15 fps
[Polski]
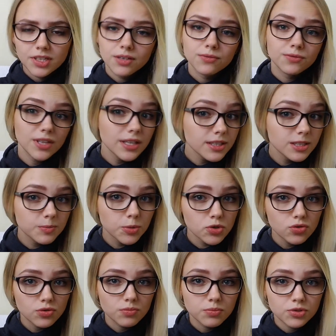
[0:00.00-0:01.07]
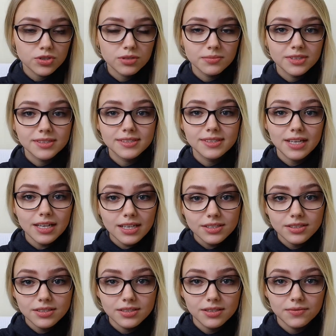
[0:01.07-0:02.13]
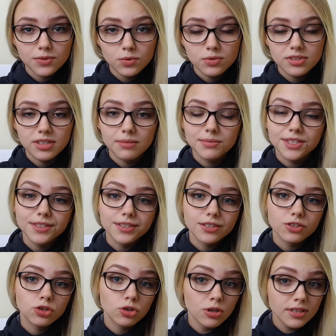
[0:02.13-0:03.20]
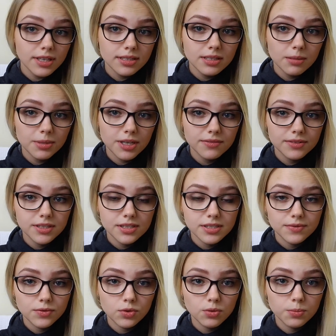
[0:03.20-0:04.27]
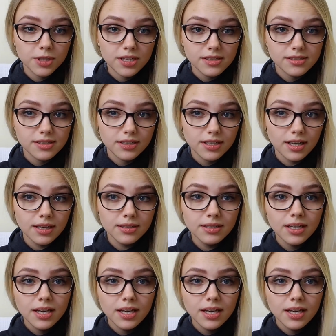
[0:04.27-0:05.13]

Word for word: W jaki sposób możemy zarazić się wirusem i kto tak naprawdę jest w grupie ryzyka?